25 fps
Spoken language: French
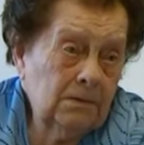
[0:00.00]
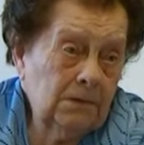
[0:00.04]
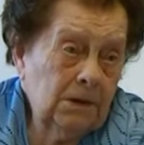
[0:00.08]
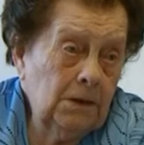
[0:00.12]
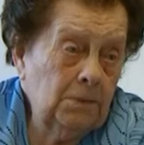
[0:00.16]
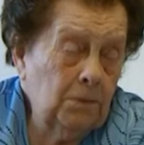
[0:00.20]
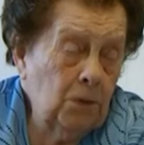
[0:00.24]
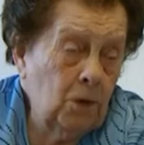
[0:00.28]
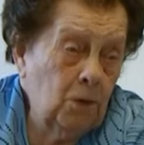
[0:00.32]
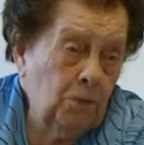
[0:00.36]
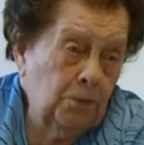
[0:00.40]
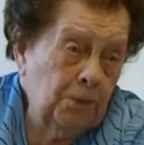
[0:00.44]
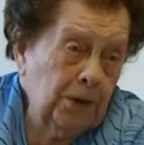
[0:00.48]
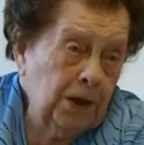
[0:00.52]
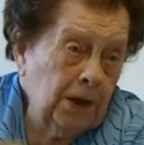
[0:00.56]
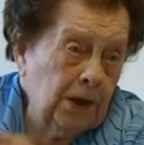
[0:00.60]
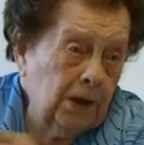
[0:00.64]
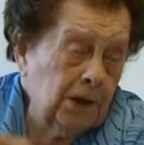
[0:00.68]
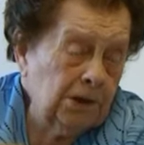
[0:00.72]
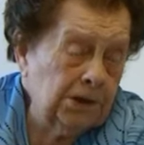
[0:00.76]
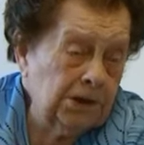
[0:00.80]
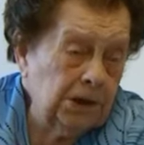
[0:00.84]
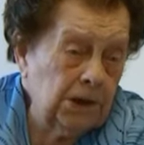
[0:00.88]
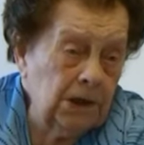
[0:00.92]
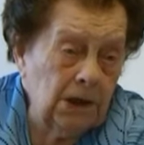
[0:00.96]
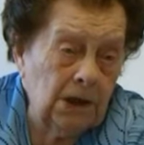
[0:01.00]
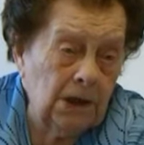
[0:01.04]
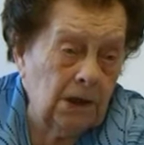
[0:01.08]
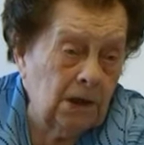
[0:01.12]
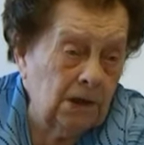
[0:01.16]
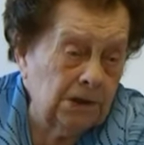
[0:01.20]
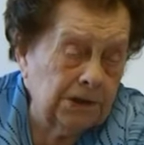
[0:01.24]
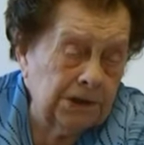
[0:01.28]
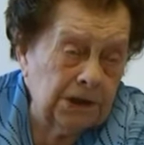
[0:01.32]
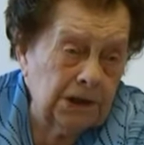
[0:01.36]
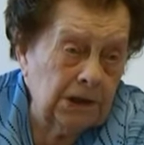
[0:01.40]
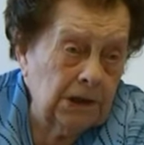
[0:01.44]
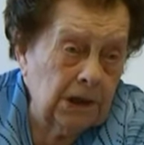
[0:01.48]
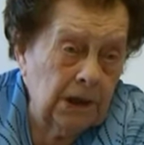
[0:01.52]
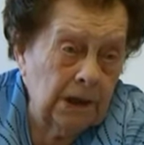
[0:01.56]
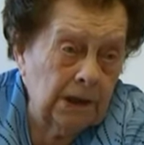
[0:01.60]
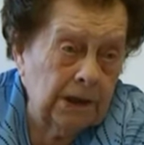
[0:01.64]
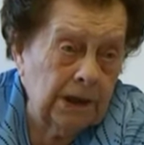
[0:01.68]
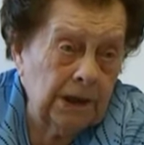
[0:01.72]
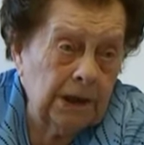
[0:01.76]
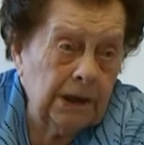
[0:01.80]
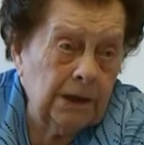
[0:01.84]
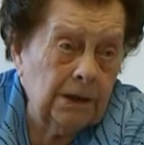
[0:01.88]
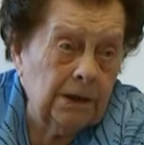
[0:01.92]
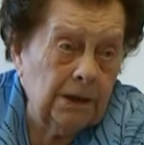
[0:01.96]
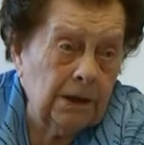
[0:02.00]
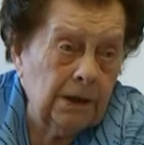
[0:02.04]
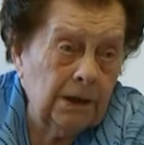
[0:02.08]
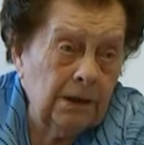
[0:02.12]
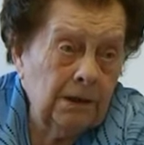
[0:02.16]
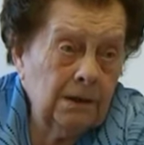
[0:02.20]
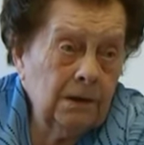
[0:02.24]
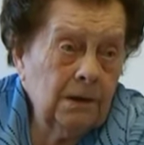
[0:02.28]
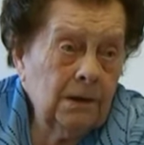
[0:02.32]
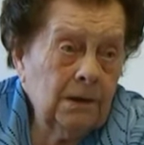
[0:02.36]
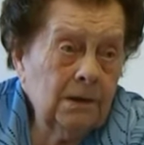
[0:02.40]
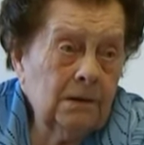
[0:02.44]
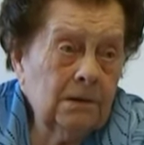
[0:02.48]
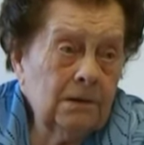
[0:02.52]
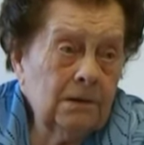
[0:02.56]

Ben, mon père, quand il est rentré de la guerre, hein,